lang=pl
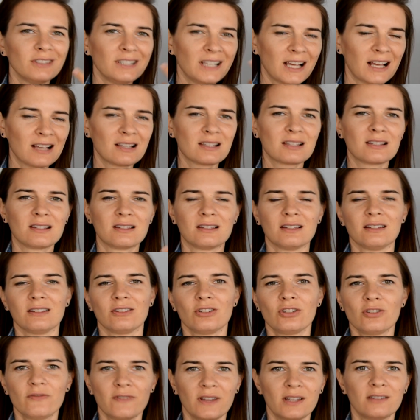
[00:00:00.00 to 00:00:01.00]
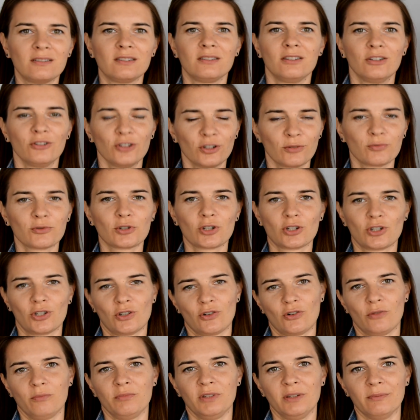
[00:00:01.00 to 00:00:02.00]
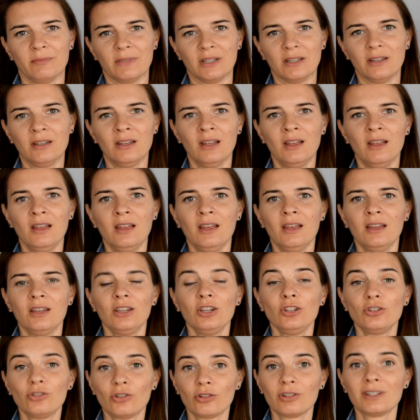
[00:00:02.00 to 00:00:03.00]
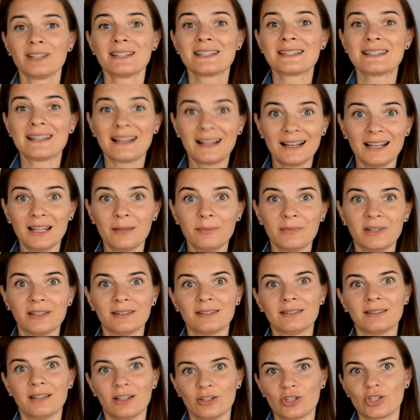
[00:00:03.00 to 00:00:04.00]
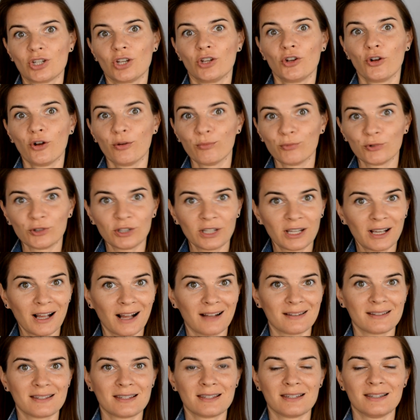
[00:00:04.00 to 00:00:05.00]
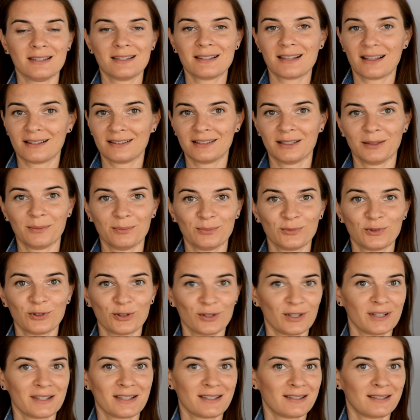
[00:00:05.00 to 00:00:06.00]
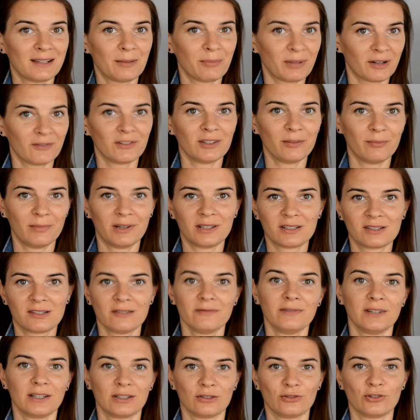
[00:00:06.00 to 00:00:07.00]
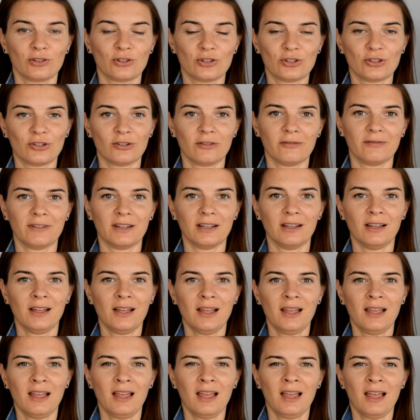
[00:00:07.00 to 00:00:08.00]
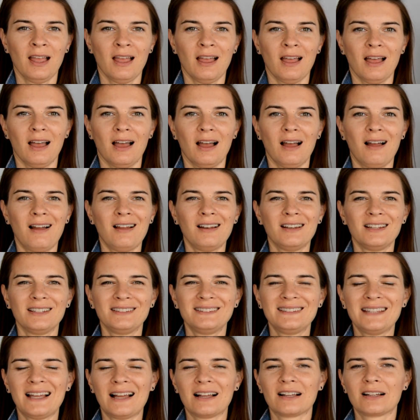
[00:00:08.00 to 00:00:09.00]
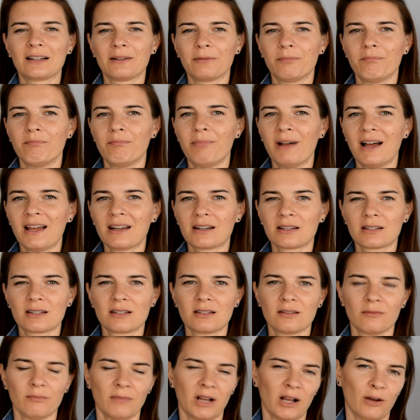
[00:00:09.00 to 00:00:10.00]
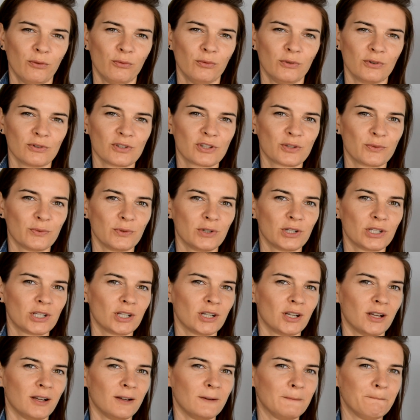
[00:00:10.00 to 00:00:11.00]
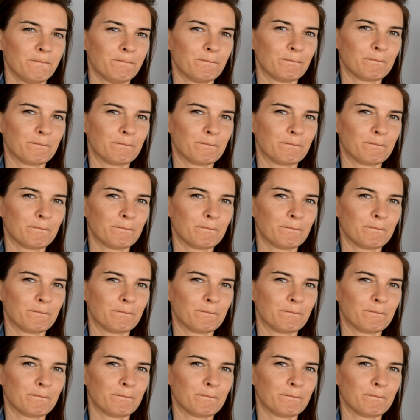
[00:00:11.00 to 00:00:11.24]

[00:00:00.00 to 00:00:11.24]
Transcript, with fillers: jasne, świetnie, dobrze, że robimy. I to jest element naszej komunikacji, zatem to jest naprawdę bardzo wartościowe. Ale tak bardzo mało słyszę,